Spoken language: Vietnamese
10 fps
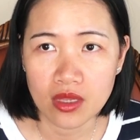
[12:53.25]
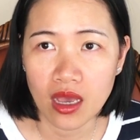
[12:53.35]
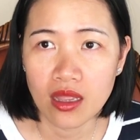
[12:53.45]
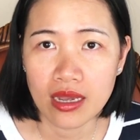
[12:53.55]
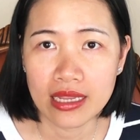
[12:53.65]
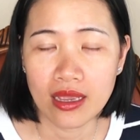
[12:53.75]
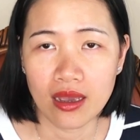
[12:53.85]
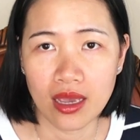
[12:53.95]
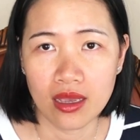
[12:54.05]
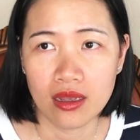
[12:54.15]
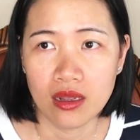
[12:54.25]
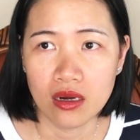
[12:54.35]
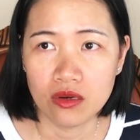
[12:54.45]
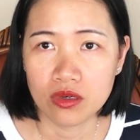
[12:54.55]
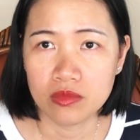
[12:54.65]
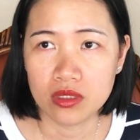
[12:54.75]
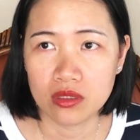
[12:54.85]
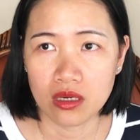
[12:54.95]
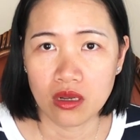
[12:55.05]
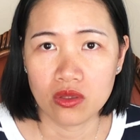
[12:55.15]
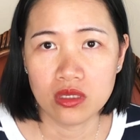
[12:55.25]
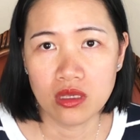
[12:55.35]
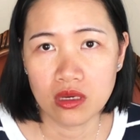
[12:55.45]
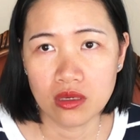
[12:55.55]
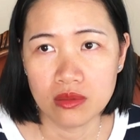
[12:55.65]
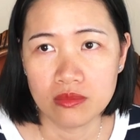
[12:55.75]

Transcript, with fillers: kể cả nhà nghe lúc mà mình sanh con thứ nhất á